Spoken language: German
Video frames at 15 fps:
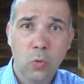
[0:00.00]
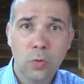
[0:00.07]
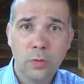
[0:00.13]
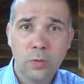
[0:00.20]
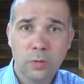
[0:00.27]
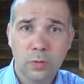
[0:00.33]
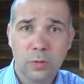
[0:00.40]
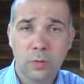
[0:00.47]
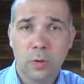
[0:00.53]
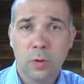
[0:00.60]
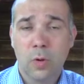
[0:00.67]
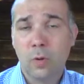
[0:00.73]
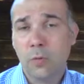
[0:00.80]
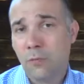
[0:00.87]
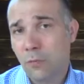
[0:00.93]
Und
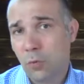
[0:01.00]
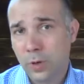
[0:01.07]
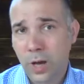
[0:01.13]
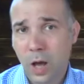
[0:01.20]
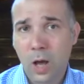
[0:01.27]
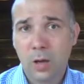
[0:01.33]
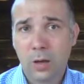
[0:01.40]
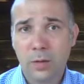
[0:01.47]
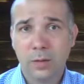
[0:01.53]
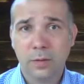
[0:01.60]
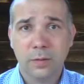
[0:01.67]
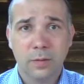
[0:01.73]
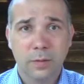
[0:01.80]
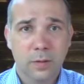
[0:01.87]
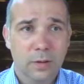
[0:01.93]
vor
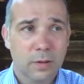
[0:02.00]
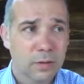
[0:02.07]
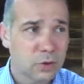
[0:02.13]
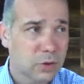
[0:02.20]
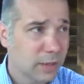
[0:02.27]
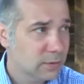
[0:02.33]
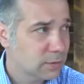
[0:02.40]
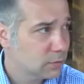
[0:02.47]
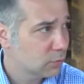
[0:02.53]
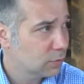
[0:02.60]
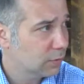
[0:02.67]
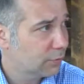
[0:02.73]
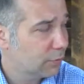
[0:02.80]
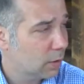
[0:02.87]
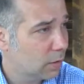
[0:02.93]
Jahren stand so
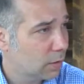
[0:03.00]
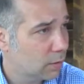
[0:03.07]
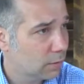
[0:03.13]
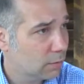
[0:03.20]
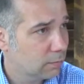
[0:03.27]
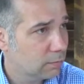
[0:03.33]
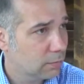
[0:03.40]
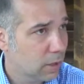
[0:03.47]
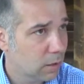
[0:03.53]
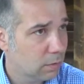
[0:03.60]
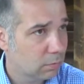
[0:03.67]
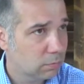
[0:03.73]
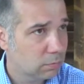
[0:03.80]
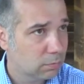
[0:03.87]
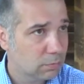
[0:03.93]
die Frage,
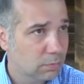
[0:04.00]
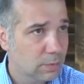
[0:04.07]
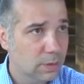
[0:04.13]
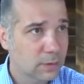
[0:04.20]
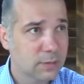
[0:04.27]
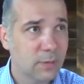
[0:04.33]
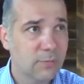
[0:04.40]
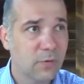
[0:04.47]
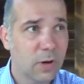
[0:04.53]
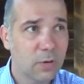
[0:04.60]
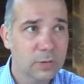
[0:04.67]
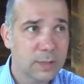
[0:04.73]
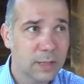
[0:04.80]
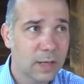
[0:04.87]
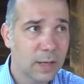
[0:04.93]
ja, jetzt haben wir
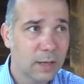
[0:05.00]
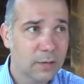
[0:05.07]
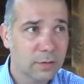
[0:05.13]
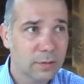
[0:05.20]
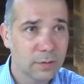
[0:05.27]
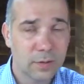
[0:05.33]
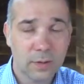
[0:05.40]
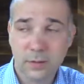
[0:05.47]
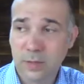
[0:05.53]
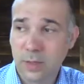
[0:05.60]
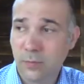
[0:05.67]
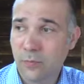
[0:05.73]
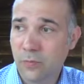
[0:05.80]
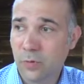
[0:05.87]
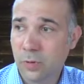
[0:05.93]
ausgelernt, jetzt
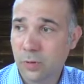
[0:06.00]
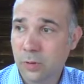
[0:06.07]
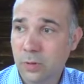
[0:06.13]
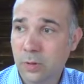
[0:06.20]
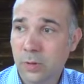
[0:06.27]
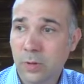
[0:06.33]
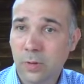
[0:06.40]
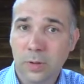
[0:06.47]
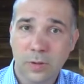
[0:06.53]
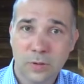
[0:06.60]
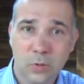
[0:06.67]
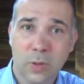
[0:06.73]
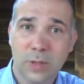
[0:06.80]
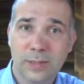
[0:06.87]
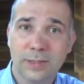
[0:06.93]
haben wir
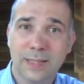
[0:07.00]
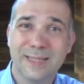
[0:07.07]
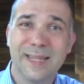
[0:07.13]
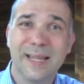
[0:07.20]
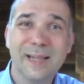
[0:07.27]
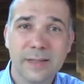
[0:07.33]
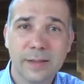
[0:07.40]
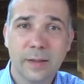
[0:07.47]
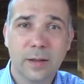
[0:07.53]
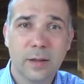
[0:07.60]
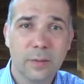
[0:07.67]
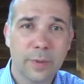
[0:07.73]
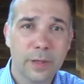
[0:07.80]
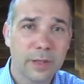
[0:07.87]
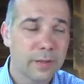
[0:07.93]
so als Gesellen
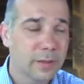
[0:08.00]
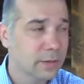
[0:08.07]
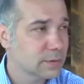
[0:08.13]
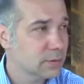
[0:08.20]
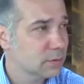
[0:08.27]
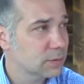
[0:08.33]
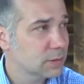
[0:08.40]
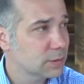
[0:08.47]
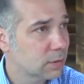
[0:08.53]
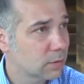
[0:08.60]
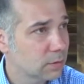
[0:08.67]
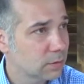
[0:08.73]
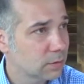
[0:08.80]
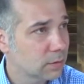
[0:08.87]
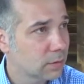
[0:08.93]
gearbeitet
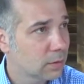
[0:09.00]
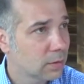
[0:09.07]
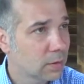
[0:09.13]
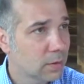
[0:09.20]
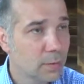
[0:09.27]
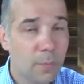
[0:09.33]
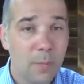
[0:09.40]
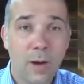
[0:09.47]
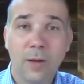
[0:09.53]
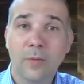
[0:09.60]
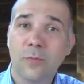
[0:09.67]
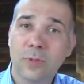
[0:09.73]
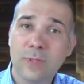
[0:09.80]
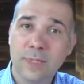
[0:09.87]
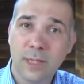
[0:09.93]
sozusagen.
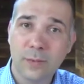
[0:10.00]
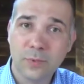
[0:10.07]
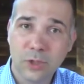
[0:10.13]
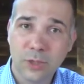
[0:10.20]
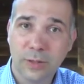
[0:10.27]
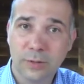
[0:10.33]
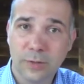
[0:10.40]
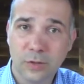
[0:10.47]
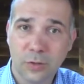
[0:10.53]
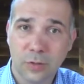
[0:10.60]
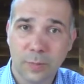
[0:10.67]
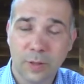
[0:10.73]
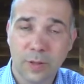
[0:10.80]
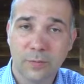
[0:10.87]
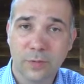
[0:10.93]
Machen wir uns selbstständig
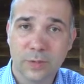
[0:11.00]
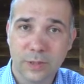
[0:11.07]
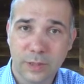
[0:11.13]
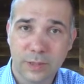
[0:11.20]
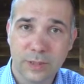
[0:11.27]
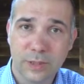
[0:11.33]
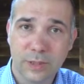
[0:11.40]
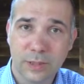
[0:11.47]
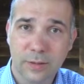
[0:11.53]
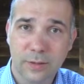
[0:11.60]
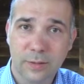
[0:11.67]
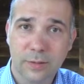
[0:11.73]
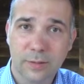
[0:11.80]
oder machen wir es nicht?